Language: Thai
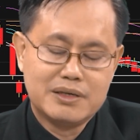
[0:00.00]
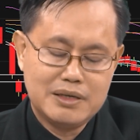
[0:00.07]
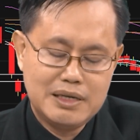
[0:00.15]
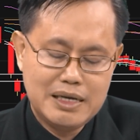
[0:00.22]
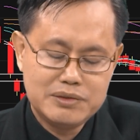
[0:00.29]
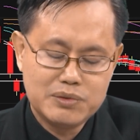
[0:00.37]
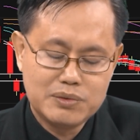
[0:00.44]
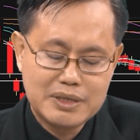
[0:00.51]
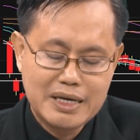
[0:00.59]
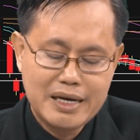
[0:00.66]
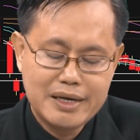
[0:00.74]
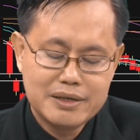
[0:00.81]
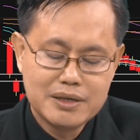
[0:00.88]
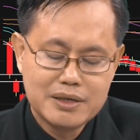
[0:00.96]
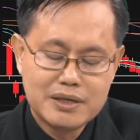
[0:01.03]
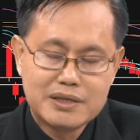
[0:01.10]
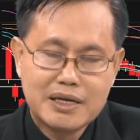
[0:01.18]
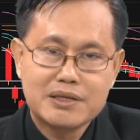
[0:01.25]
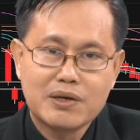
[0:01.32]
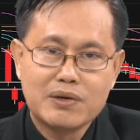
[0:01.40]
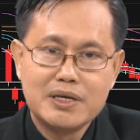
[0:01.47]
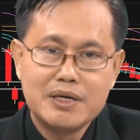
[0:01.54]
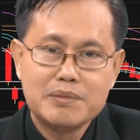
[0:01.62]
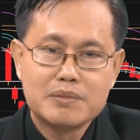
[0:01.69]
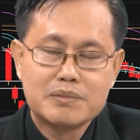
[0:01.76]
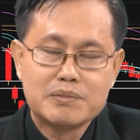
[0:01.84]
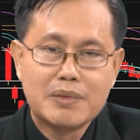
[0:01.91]
และสุดท้ายณตอนนี้
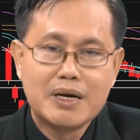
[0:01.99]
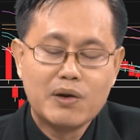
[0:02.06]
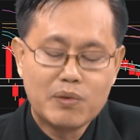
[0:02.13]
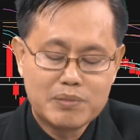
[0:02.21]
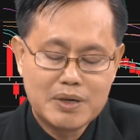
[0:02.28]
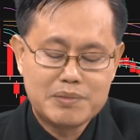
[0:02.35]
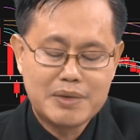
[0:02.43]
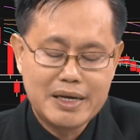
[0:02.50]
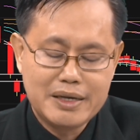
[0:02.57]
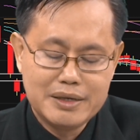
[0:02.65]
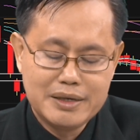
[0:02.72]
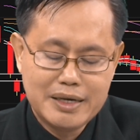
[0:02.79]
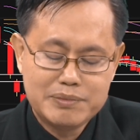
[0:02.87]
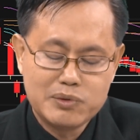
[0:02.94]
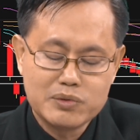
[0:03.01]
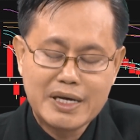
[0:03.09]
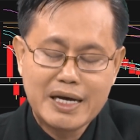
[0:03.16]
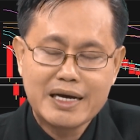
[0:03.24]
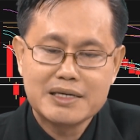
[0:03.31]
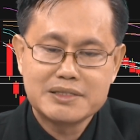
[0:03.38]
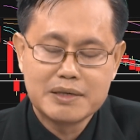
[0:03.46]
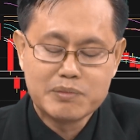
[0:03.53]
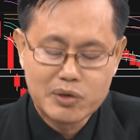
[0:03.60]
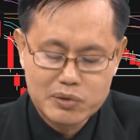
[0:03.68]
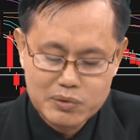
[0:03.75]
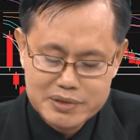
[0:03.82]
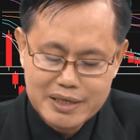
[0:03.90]
มันลงมาใหม่นะครับอยู่ใต้ค่าเฉลี่ยหม
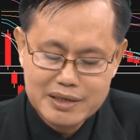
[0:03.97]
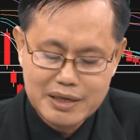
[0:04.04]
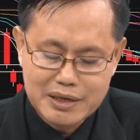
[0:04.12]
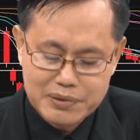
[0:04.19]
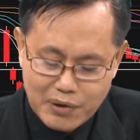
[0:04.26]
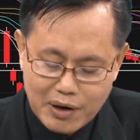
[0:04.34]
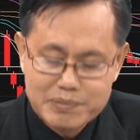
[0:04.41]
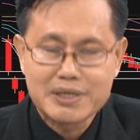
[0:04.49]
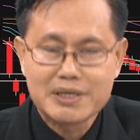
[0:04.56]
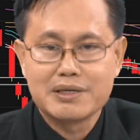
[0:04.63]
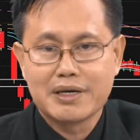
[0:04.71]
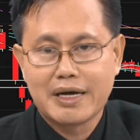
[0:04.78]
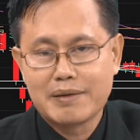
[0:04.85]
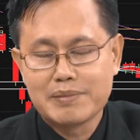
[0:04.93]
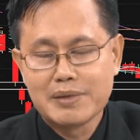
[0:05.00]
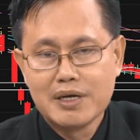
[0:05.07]
ดทุกเส้นอีกรอบหนึ่งนะครับ